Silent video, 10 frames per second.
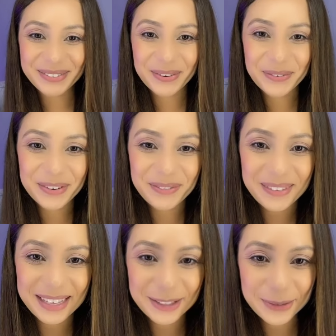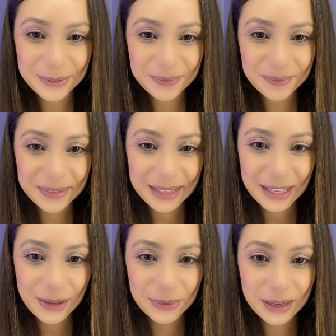do comprimido
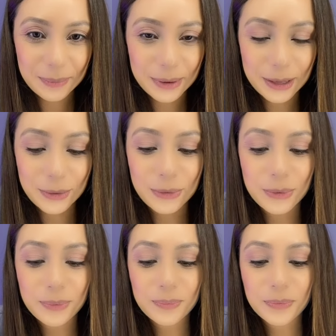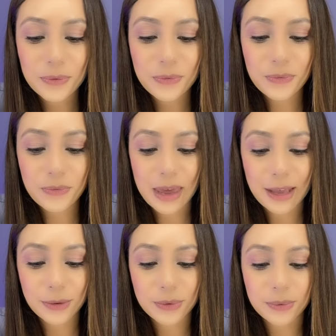e o tamanho do
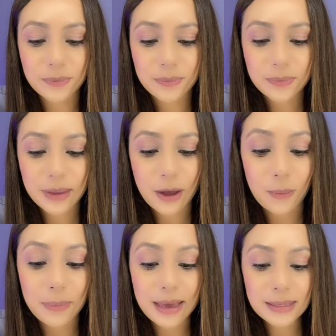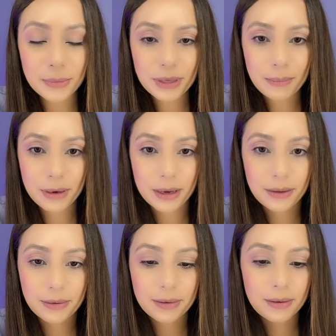feto é o mesmo
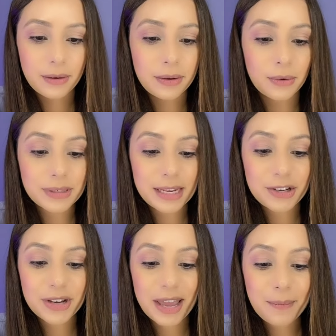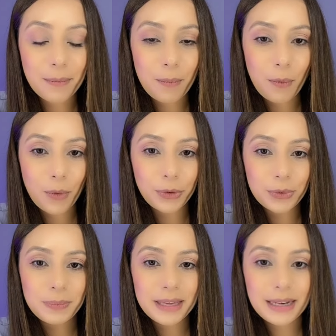tamanho, ou seja, é
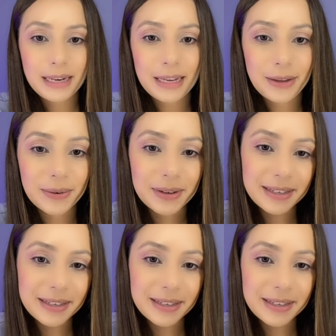muito pequenininho.